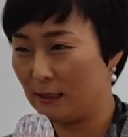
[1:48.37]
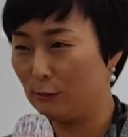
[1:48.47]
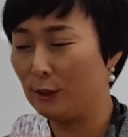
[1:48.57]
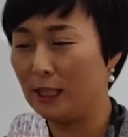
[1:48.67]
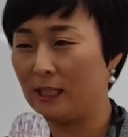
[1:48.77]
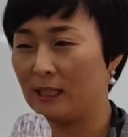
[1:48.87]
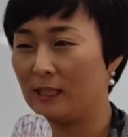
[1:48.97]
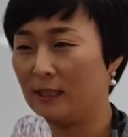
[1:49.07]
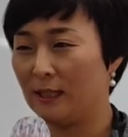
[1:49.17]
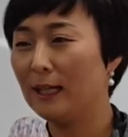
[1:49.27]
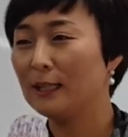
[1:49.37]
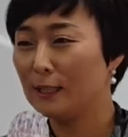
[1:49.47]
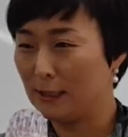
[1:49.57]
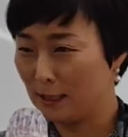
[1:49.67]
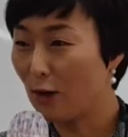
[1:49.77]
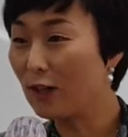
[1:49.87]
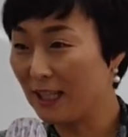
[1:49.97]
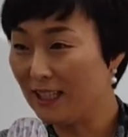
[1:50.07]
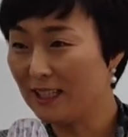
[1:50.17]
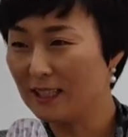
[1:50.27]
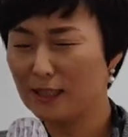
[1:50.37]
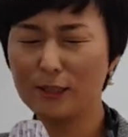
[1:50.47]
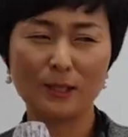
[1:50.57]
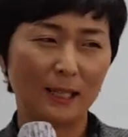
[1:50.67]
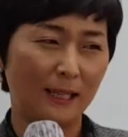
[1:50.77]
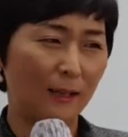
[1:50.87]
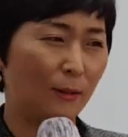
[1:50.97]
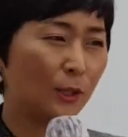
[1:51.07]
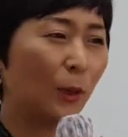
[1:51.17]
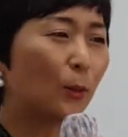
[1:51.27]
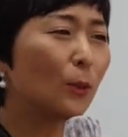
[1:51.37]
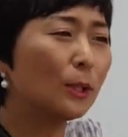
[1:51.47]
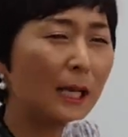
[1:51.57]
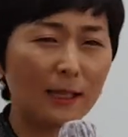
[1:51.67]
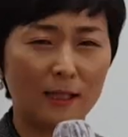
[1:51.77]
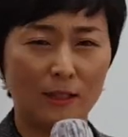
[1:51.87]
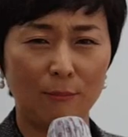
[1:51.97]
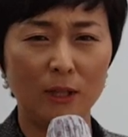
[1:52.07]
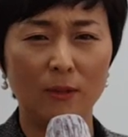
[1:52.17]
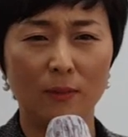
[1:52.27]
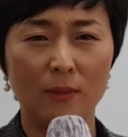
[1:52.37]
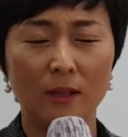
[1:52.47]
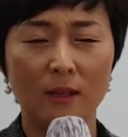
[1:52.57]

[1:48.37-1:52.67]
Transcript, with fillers: 우리 그 어, 성이 그렇잖아요. 결혼을 하게 되면